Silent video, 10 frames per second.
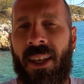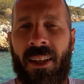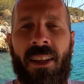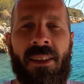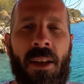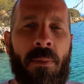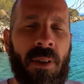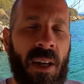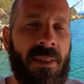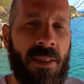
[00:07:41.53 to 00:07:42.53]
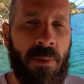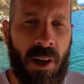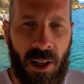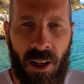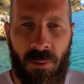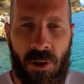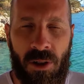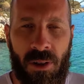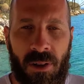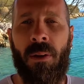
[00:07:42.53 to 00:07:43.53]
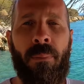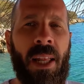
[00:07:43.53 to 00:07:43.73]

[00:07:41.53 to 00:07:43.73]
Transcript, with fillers: neredeyse imkansız bir hal almıştır.